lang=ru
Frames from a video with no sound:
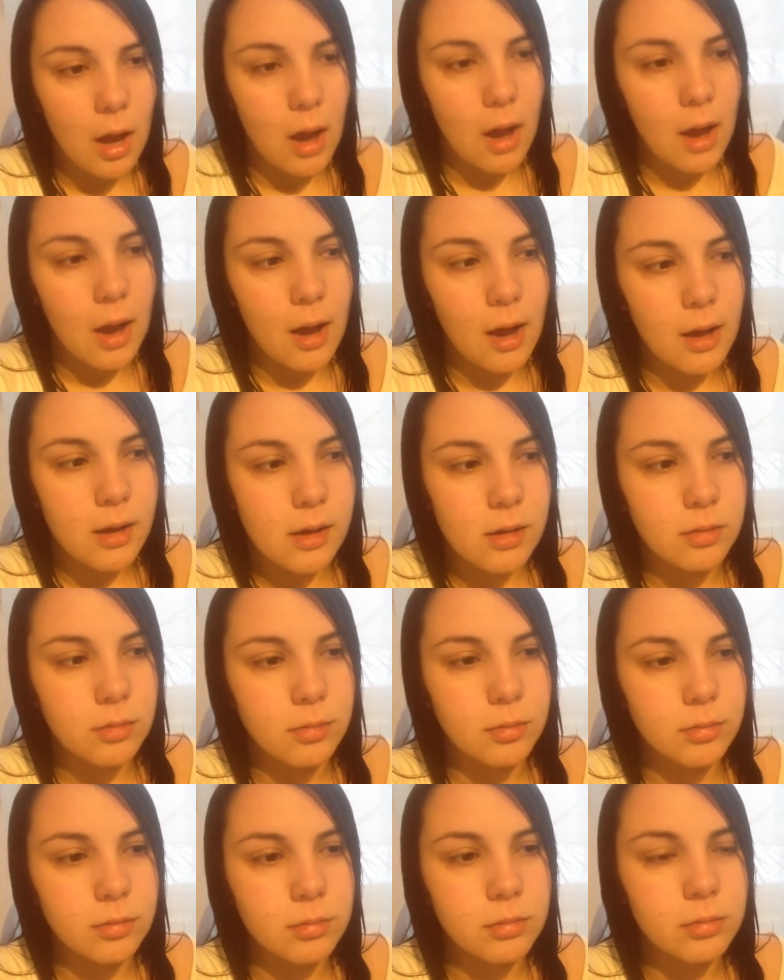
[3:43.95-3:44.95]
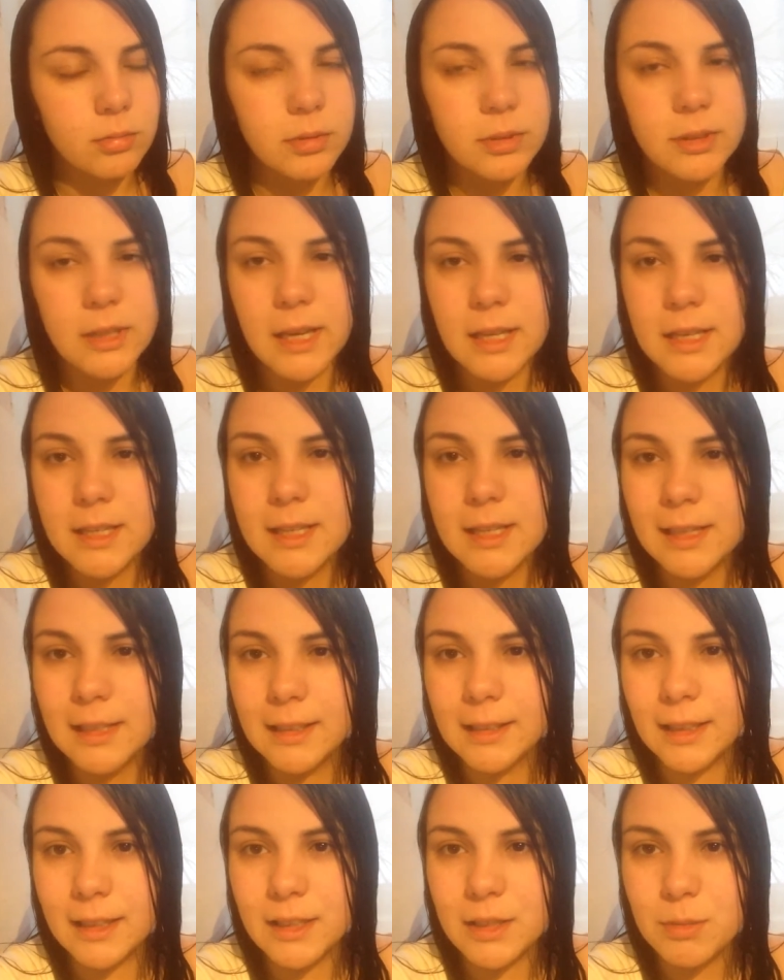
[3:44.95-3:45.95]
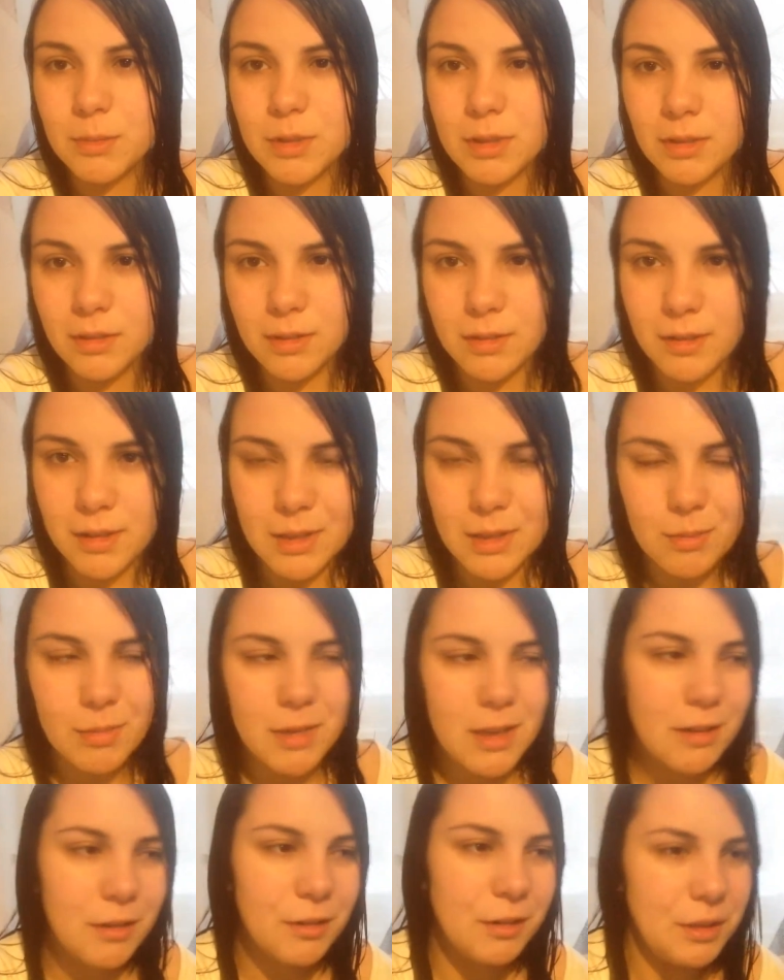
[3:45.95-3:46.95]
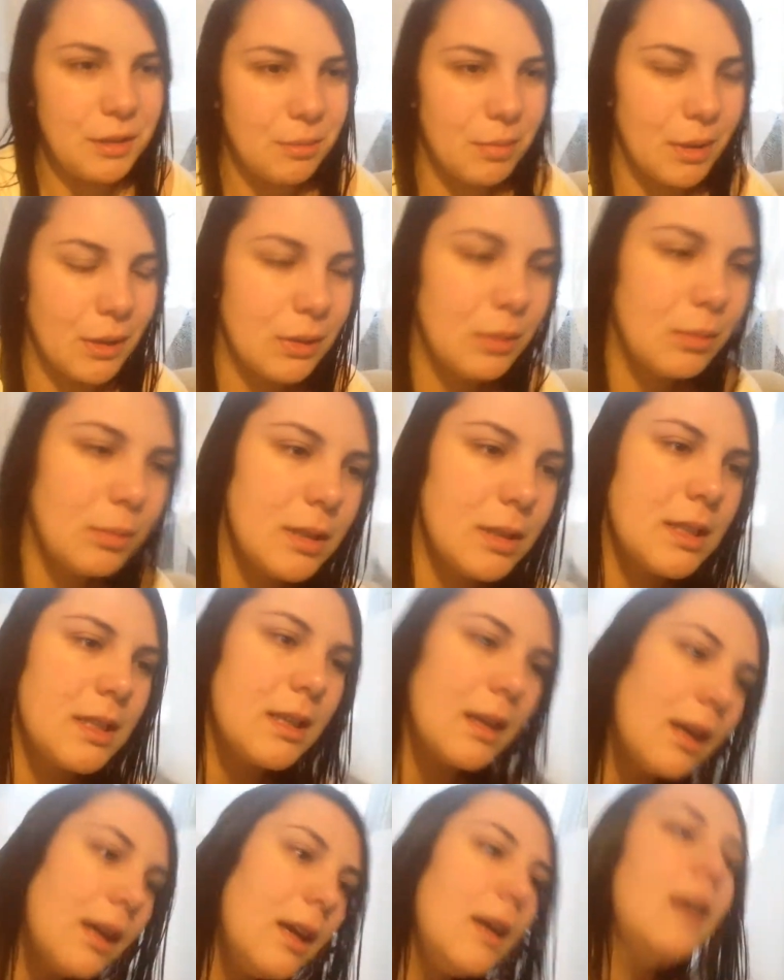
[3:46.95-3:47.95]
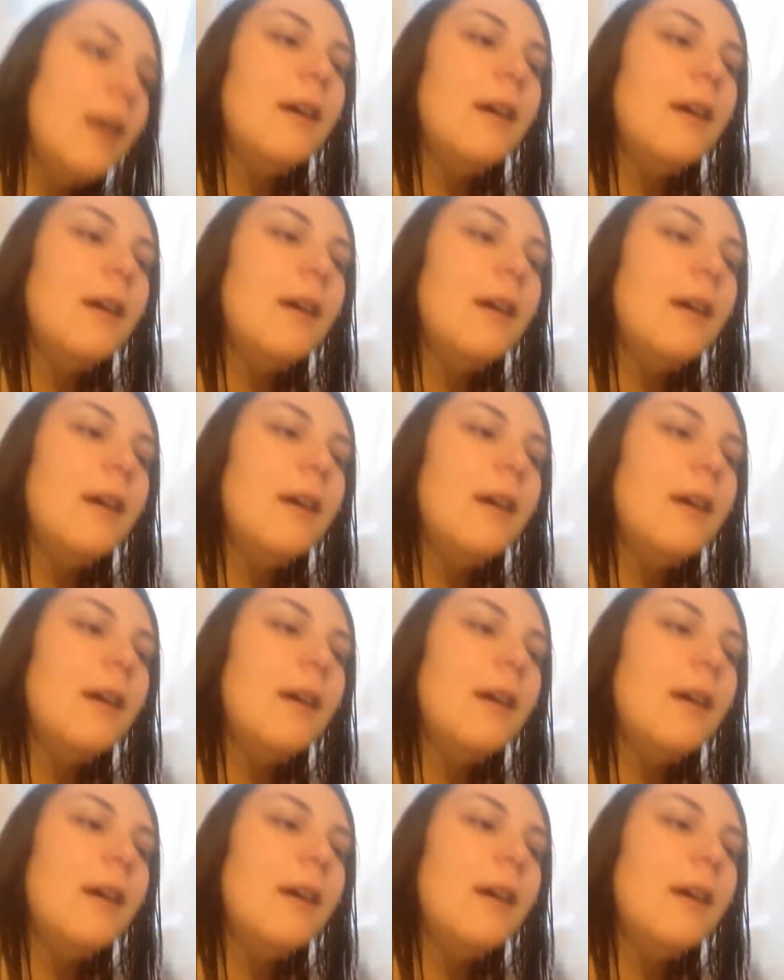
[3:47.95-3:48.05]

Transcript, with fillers: А, я не сильно так изменилась в размеров, вы не подумайте.